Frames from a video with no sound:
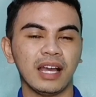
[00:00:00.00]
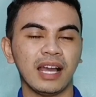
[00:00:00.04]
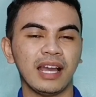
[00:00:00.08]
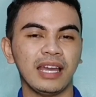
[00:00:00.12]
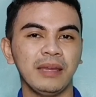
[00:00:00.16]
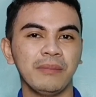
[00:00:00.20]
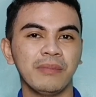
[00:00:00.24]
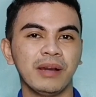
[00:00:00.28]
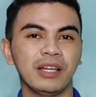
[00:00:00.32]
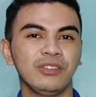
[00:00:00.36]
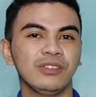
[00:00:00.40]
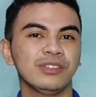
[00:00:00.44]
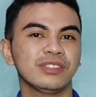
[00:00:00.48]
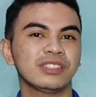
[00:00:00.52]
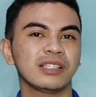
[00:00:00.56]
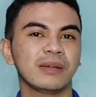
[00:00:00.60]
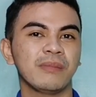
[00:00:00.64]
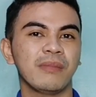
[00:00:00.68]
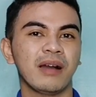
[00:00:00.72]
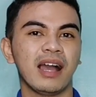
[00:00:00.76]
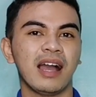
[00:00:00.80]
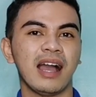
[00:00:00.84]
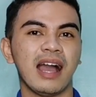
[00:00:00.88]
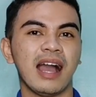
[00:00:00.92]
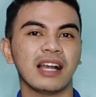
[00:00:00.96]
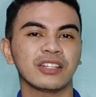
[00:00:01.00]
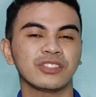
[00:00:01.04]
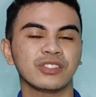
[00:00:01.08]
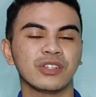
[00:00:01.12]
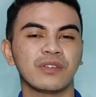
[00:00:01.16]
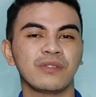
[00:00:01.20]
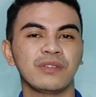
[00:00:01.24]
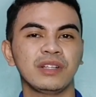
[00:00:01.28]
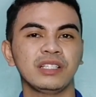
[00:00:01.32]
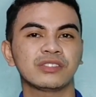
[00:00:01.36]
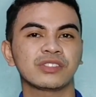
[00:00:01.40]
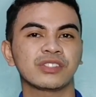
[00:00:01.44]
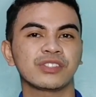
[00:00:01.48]
na kaiba dun sa mga
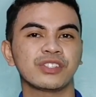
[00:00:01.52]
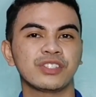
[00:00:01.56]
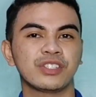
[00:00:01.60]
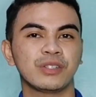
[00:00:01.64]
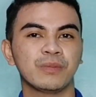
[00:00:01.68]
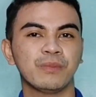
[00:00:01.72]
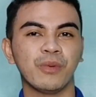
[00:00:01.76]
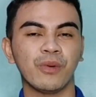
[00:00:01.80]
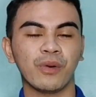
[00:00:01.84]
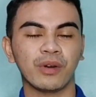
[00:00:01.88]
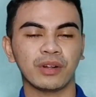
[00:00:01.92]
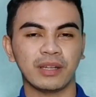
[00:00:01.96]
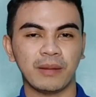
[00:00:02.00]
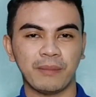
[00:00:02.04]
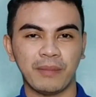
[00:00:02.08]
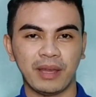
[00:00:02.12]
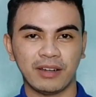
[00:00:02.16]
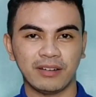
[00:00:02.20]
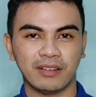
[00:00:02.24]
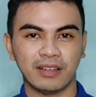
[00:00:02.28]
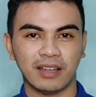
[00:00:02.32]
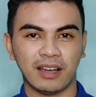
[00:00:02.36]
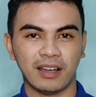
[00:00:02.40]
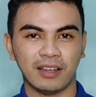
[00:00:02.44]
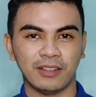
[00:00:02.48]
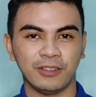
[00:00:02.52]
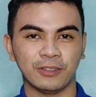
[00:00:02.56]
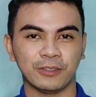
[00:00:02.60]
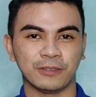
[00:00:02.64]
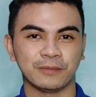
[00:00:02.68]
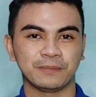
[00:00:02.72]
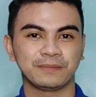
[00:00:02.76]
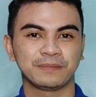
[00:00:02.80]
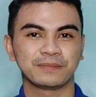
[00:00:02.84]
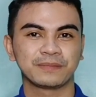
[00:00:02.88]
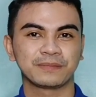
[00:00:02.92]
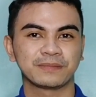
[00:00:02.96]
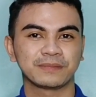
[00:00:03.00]
action research book na meron na
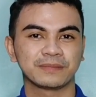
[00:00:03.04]
kayo?